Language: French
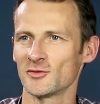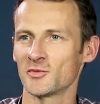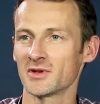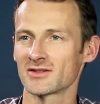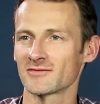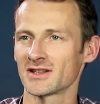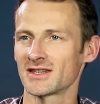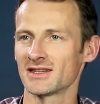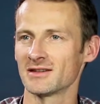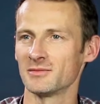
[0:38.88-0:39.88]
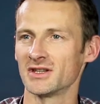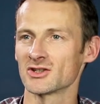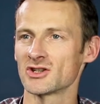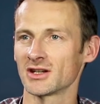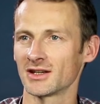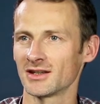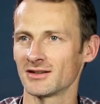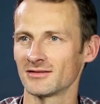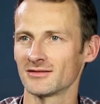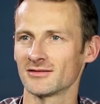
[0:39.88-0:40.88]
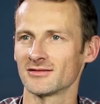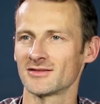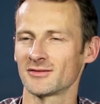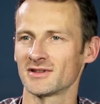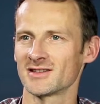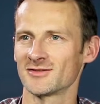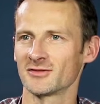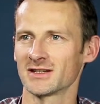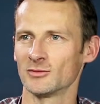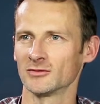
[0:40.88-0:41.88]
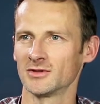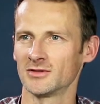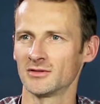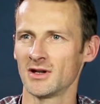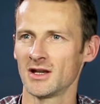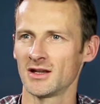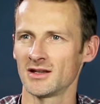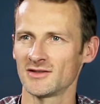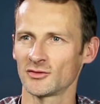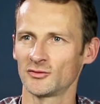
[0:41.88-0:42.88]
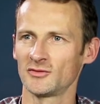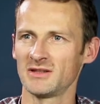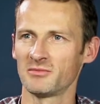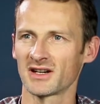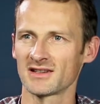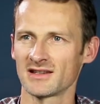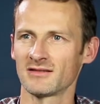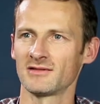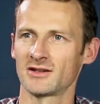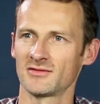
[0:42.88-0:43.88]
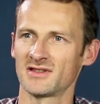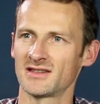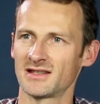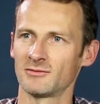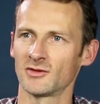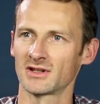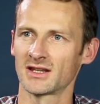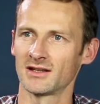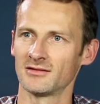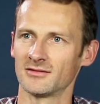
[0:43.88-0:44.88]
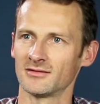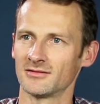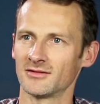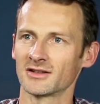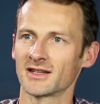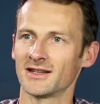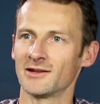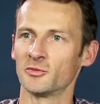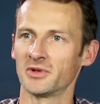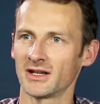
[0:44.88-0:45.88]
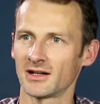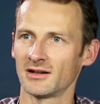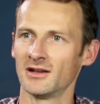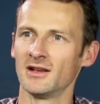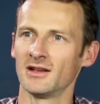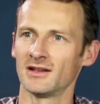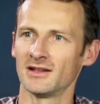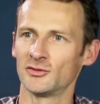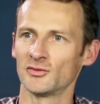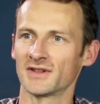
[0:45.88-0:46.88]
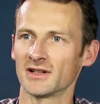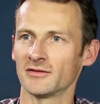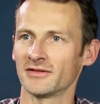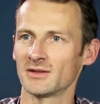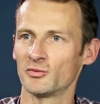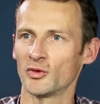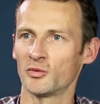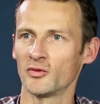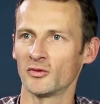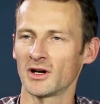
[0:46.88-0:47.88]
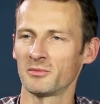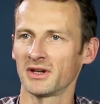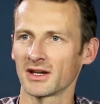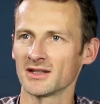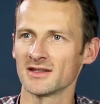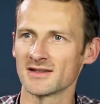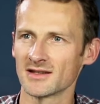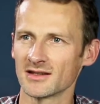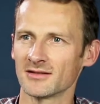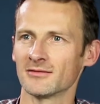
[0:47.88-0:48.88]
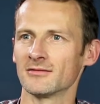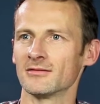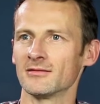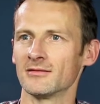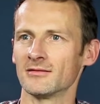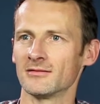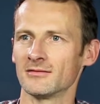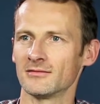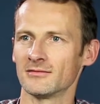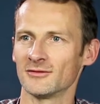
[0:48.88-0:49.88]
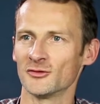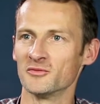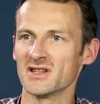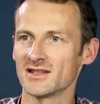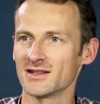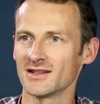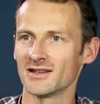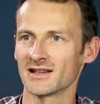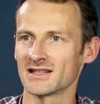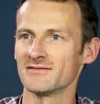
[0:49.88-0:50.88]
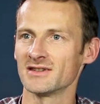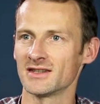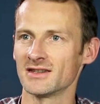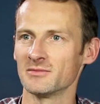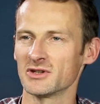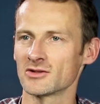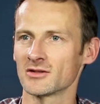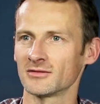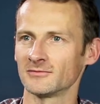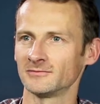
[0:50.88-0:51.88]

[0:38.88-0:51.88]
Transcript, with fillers: une pêche en fait qui est bien gérée euh, sur des stocks abondants et surtout qui préserve l'écosystème dans lequel euh, dans lequel elle opère et tout ça en fait pour pouvoir pérenniser euh, le métier et l'activité des pêcheurs.